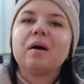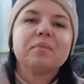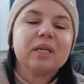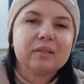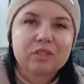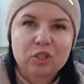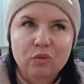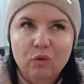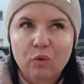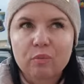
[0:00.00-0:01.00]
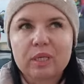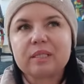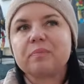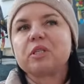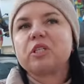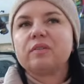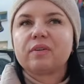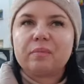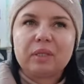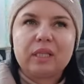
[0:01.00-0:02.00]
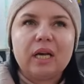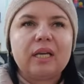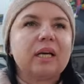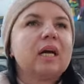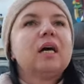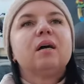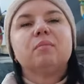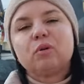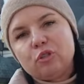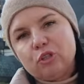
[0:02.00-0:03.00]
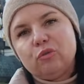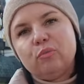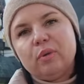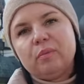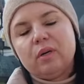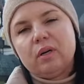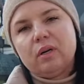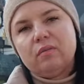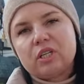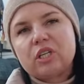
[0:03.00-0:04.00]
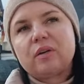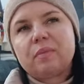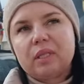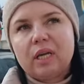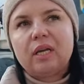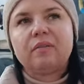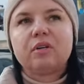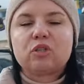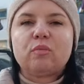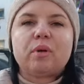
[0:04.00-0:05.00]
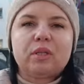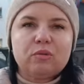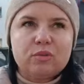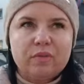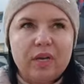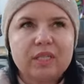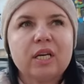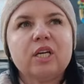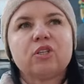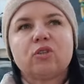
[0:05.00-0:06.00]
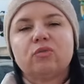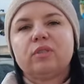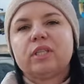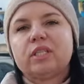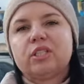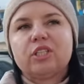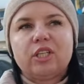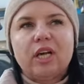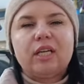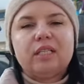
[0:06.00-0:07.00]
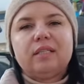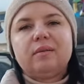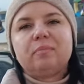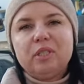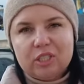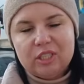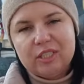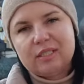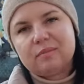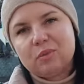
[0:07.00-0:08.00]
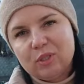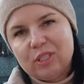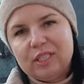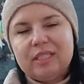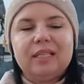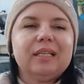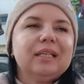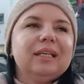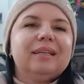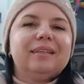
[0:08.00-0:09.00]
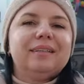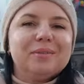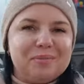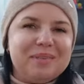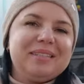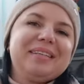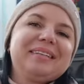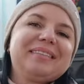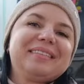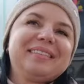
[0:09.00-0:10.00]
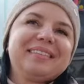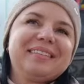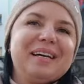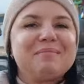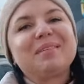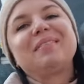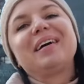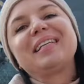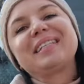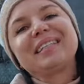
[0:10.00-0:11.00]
камни этого жилого комплекса, пишите в комментариях. Мы очень любим а, ваши комментарии, вашу обратную связь, что вы нас читаете, пишете, смотрите, любите. А мы вас.